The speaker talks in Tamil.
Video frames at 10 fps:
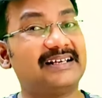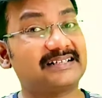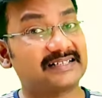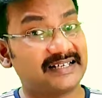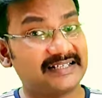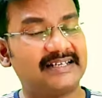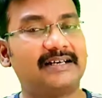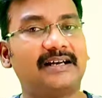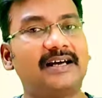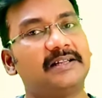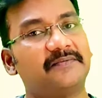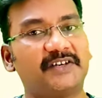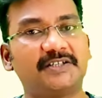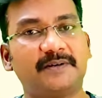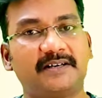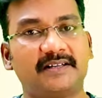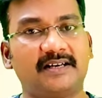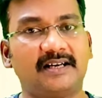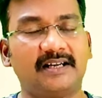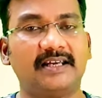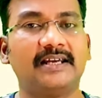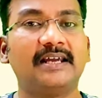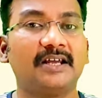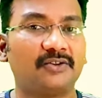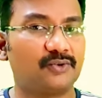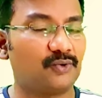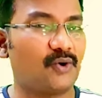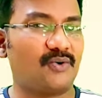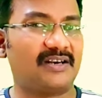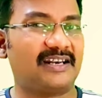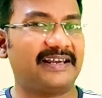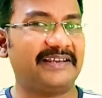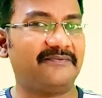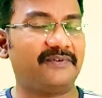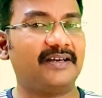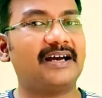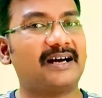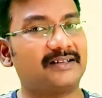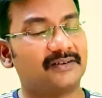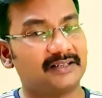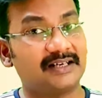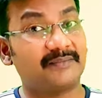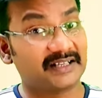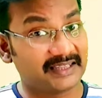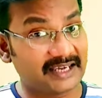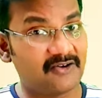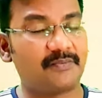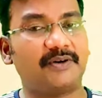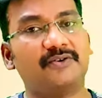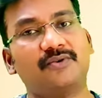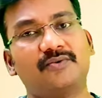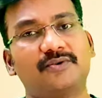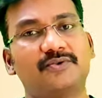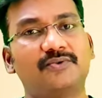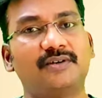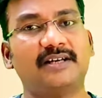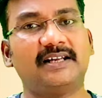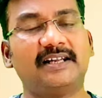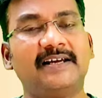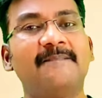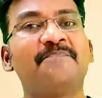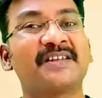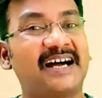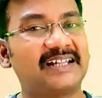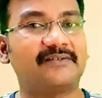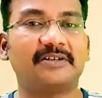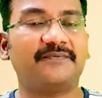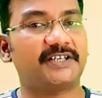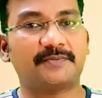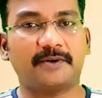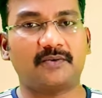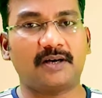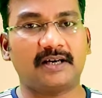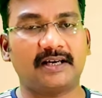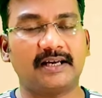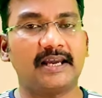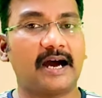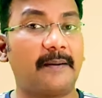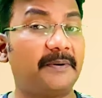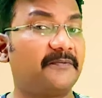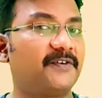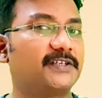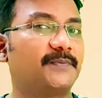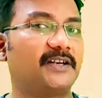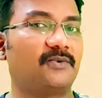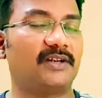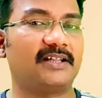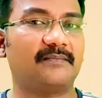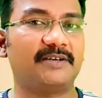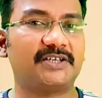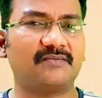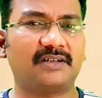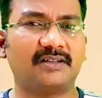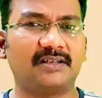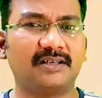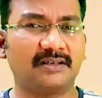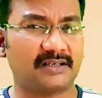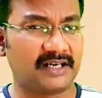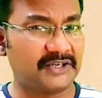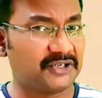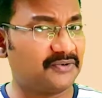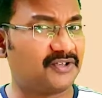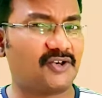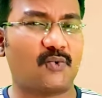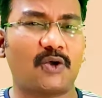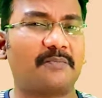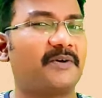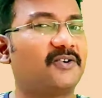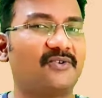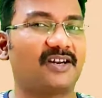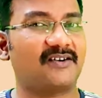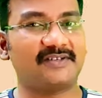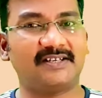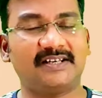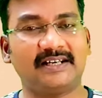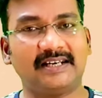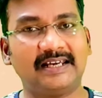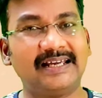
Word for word: சர்ஜிக்கலாக அதை ஃபிக்ஸ் பண்ணுறதுனால த்ரூ அவுட் லைஃபு அது வந்து நமக்கு தேவைப்படக்கூடிய ஒரு சூழ்நிலையில் அதை வந்து ஃபிக்ஸ் பண்ணுவாங்க அப்படி ஃபிக்ஸ் பண்ணக்கூடிய அந்த மெஷின் வந்து கண்டினியூஸாக ஒர்க் பண்ணுன்ற அவசியம் அவசியம் இல்லை